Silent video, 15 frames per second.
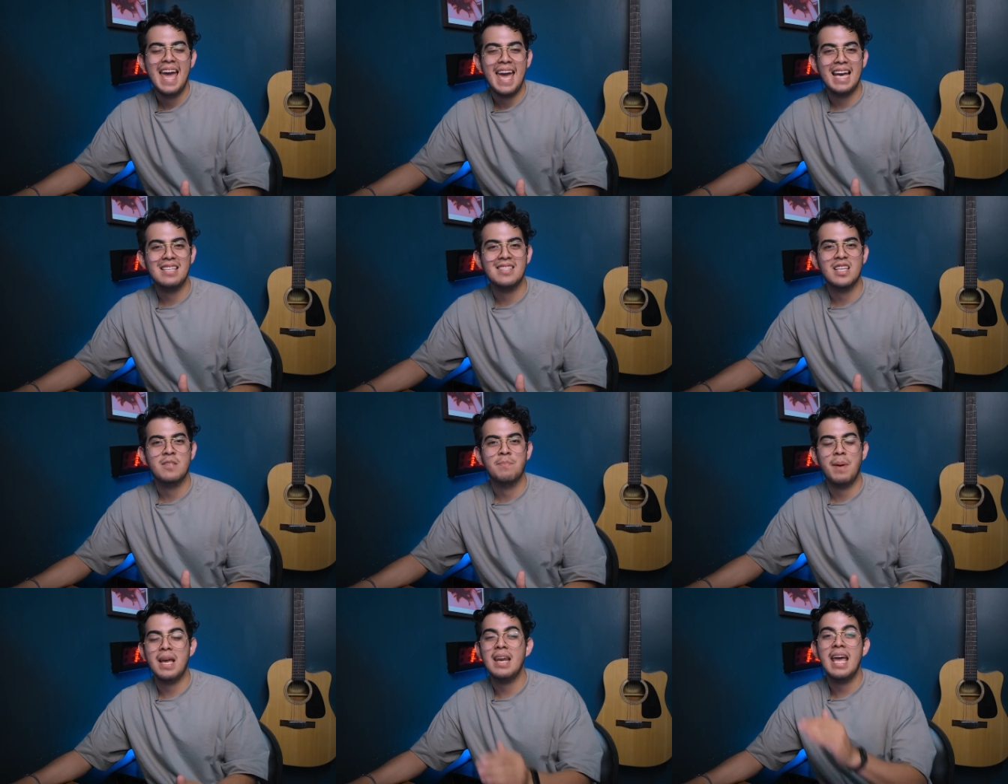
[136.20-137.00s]

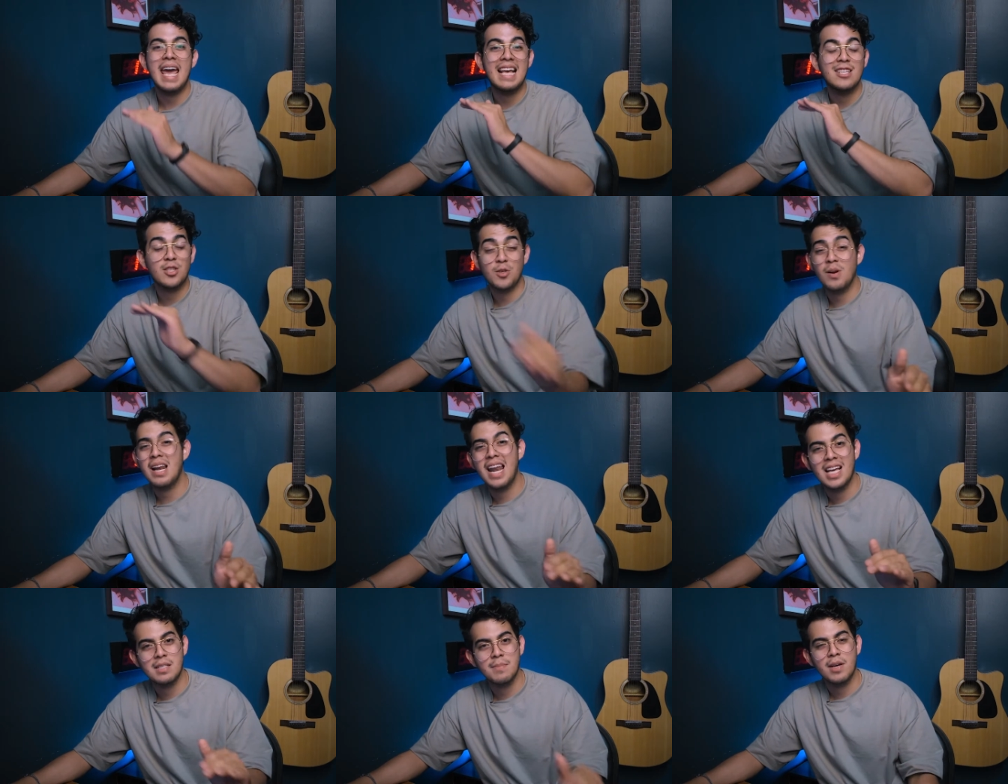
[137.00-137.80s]
estas pen
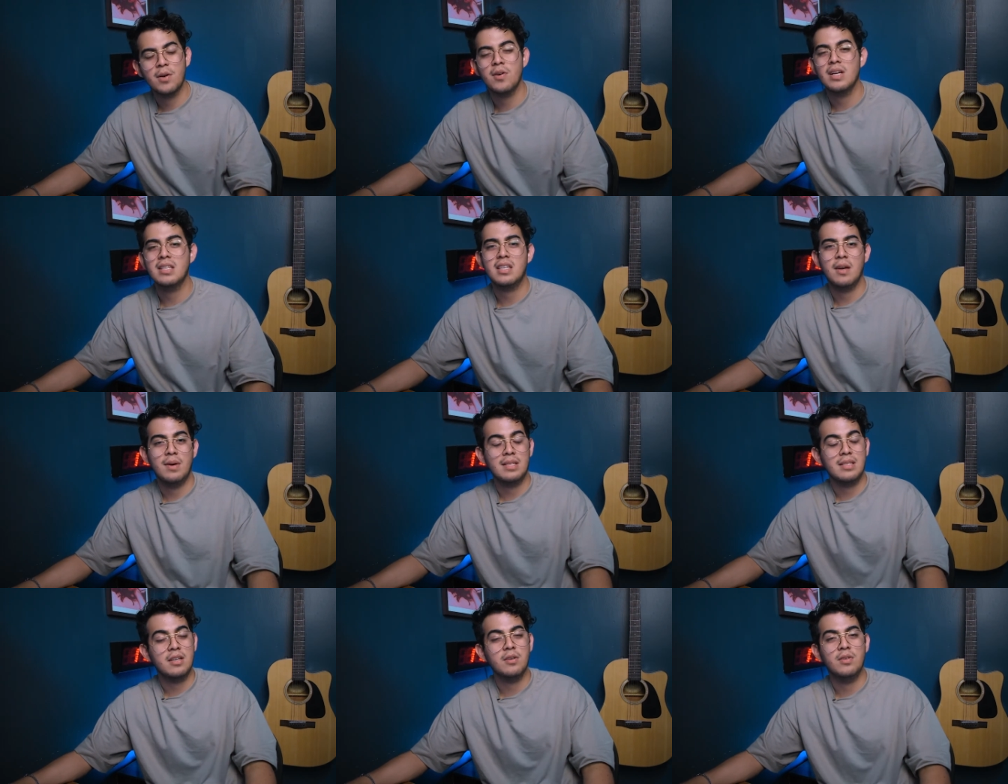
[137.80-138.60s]
son las mejores que
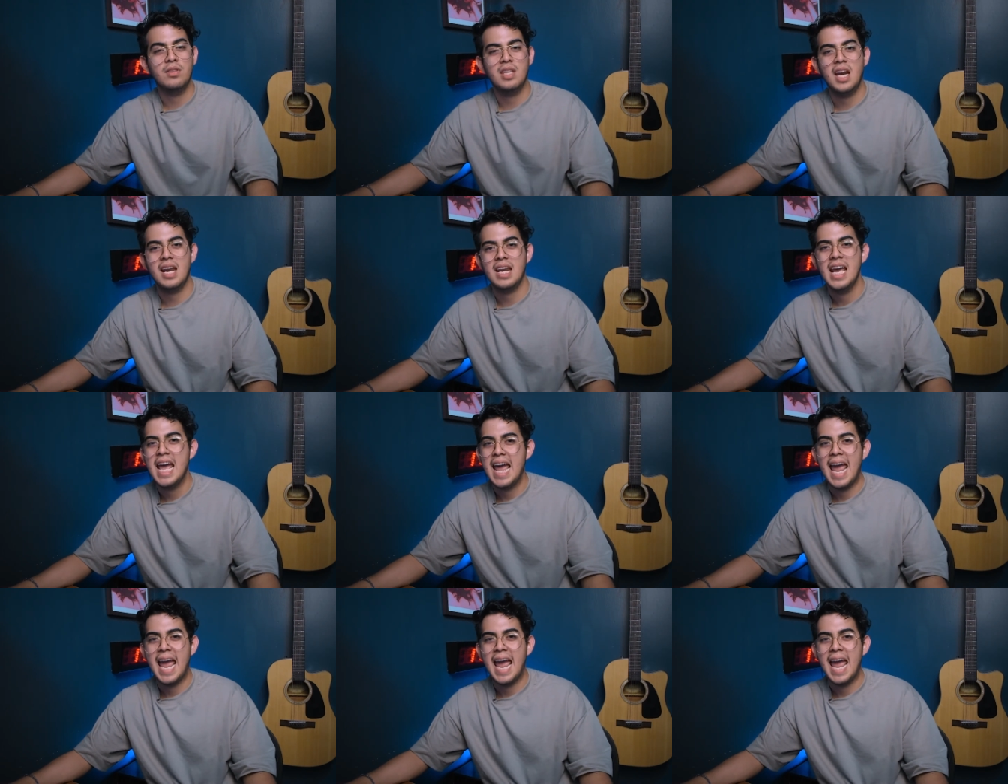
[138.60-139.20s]
vas a encontrar